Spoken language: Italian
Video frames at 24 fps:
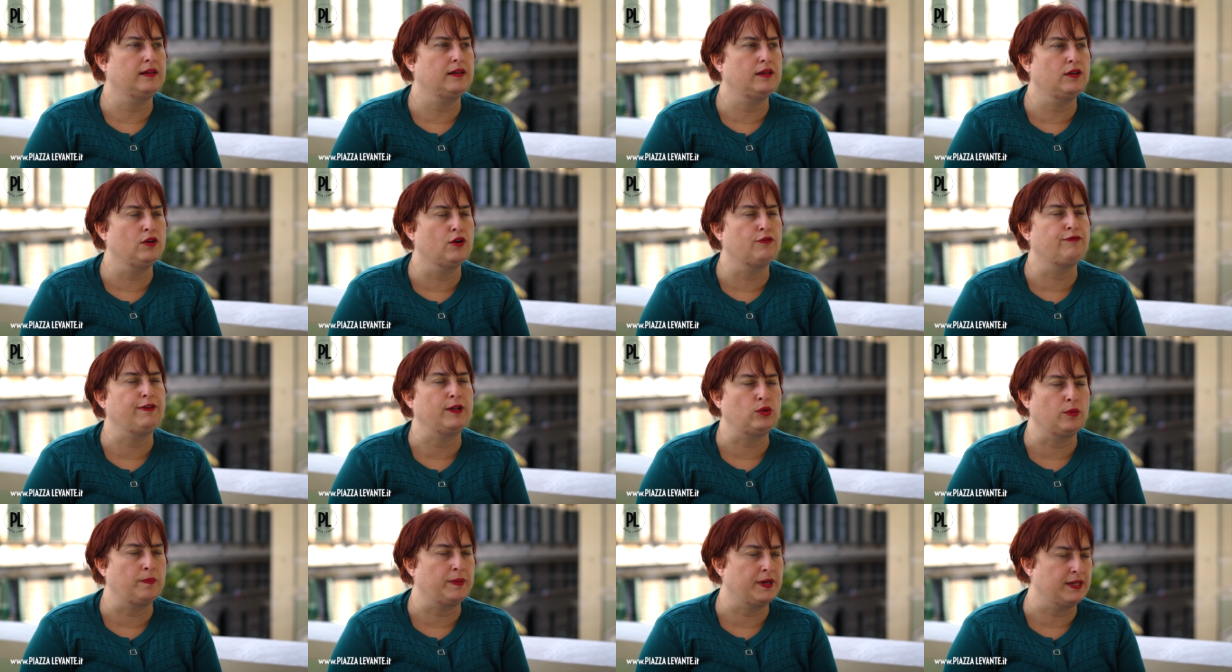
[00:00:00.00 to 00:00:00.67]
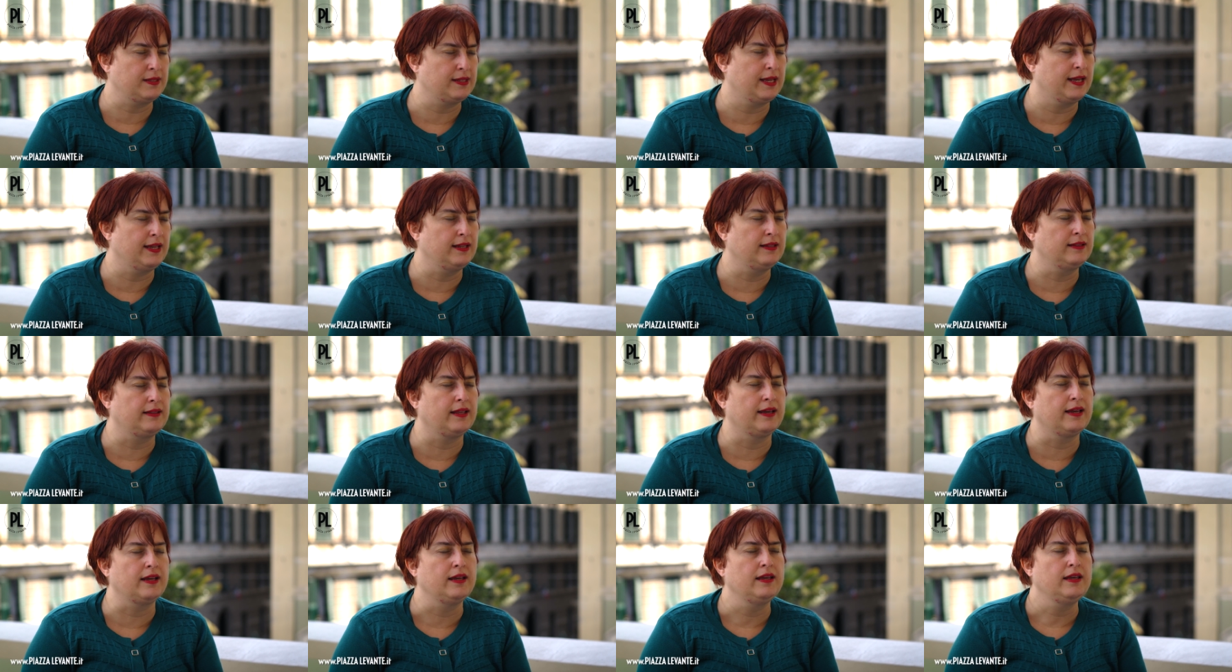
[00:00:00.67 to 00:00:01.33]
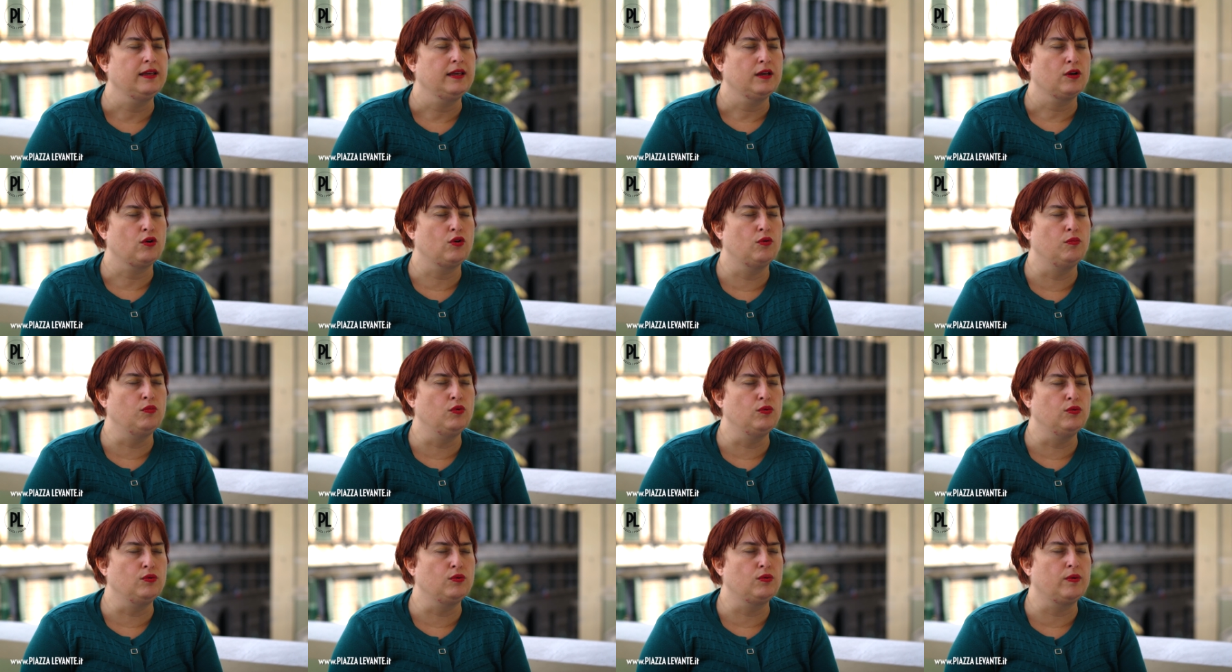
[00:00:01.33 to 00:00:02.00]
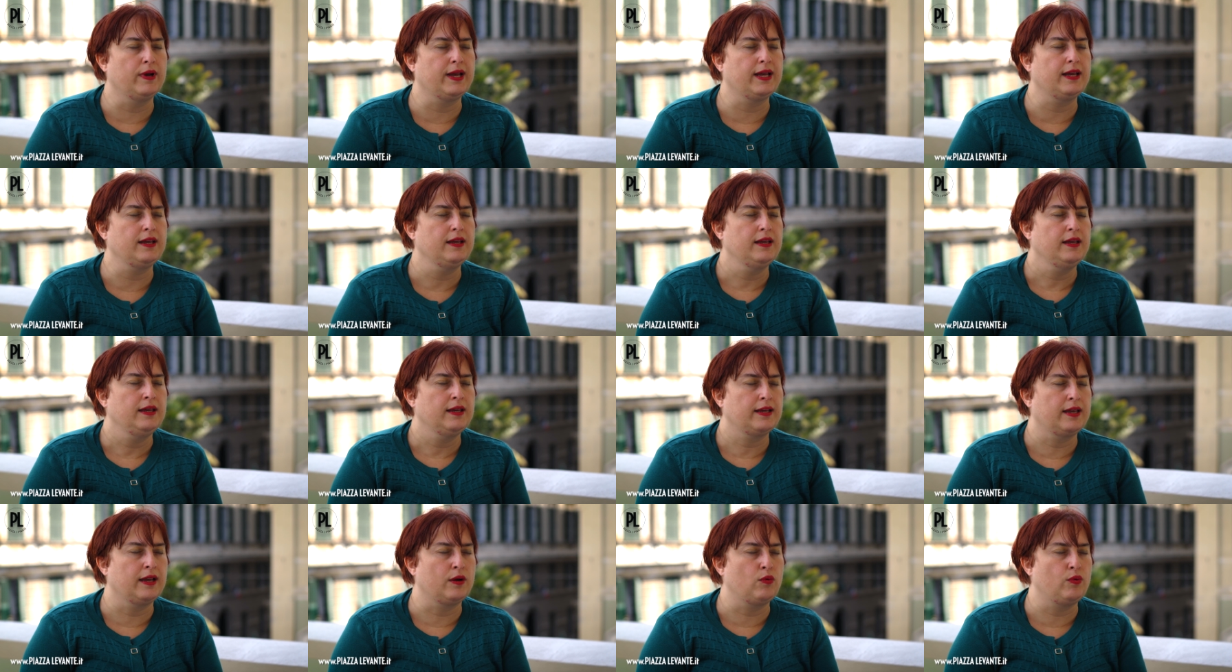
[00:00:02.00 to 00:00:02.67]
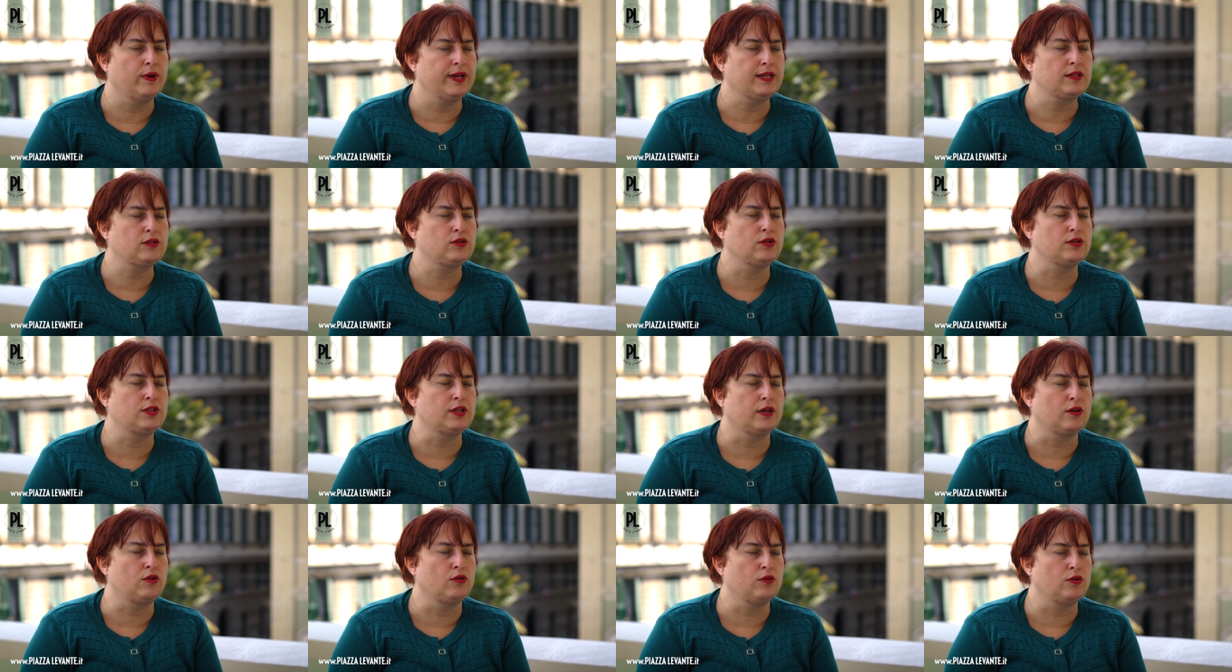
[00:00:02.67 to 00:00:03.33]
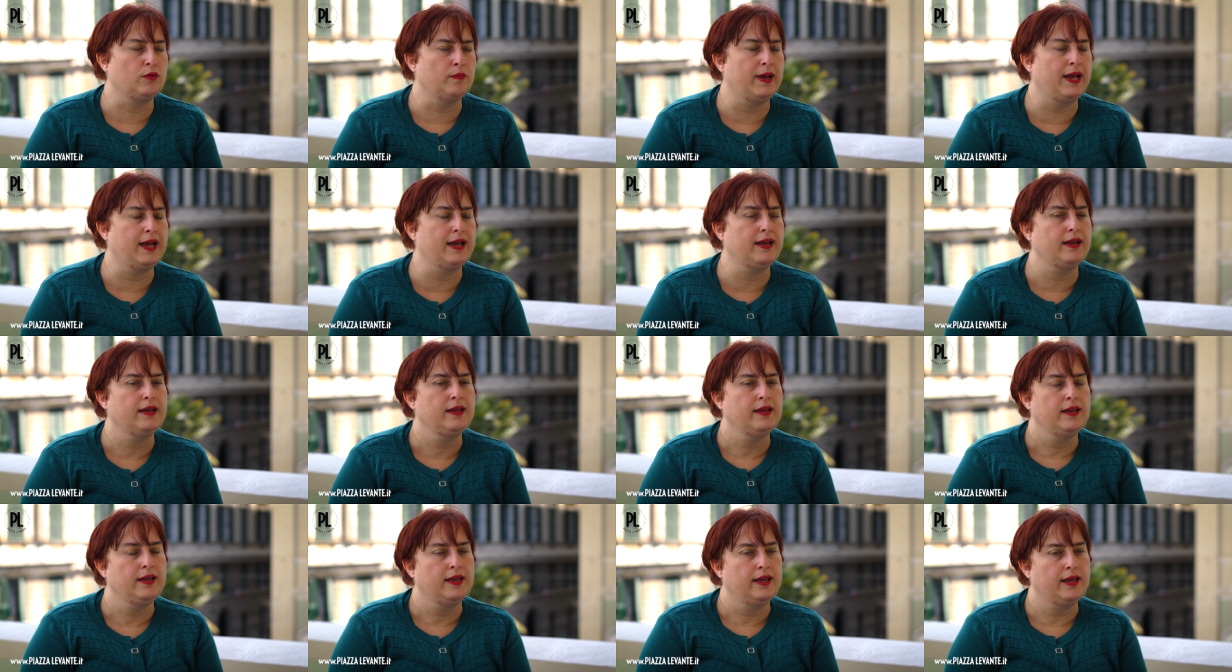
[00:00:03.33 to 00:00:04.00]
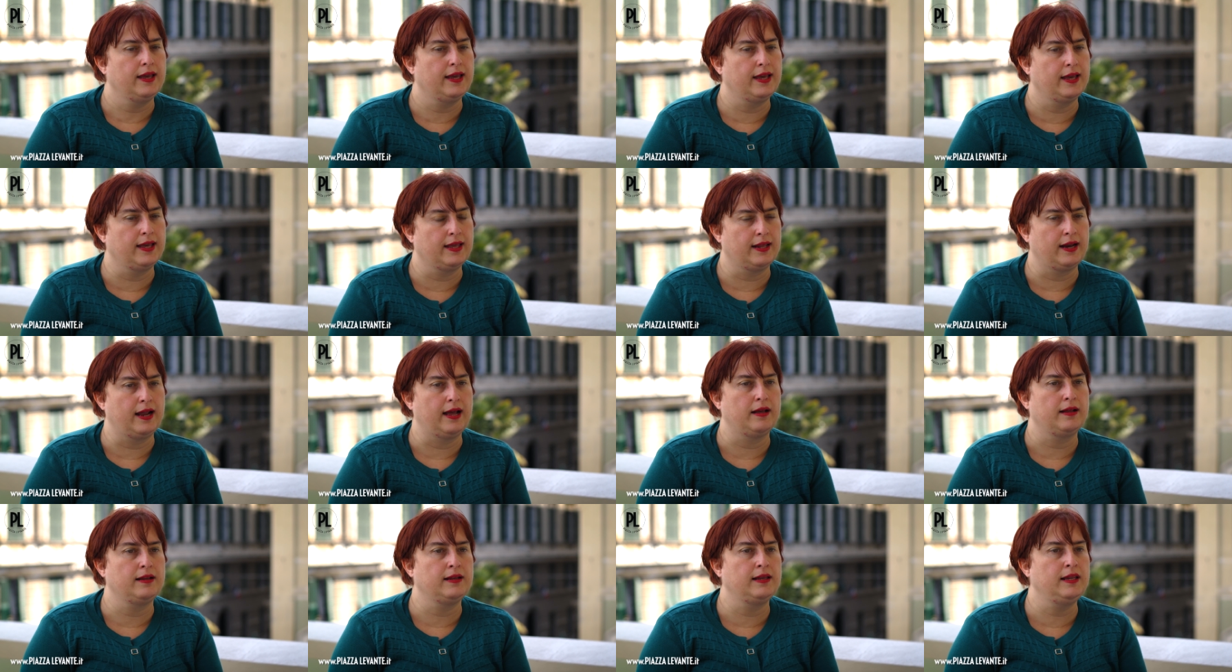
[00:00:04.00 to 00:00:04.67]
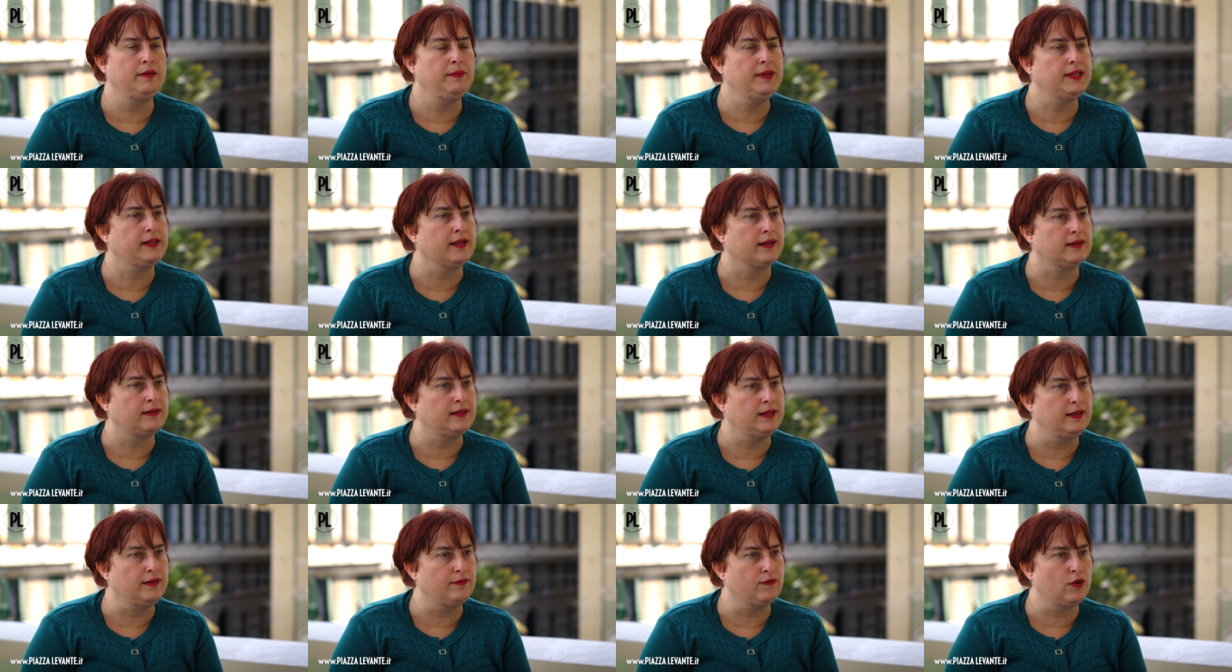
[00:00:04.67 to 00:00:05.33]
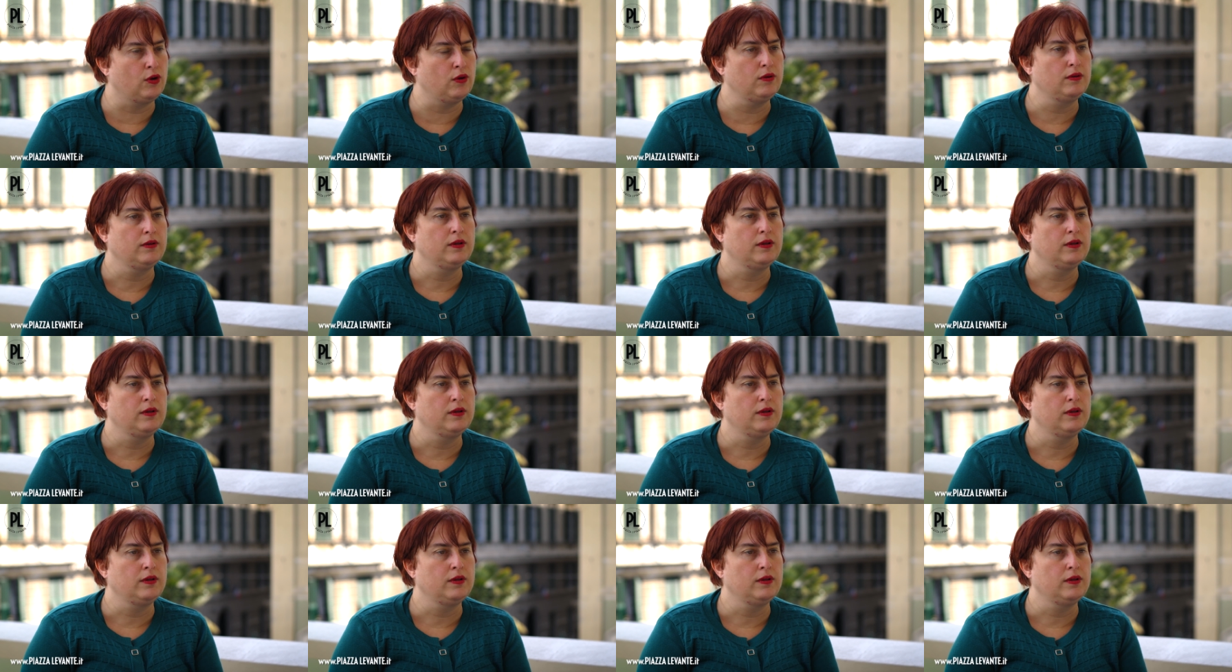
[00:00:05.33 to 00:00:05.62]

io ho fatto presente comunque che questo secondo me era limitativo,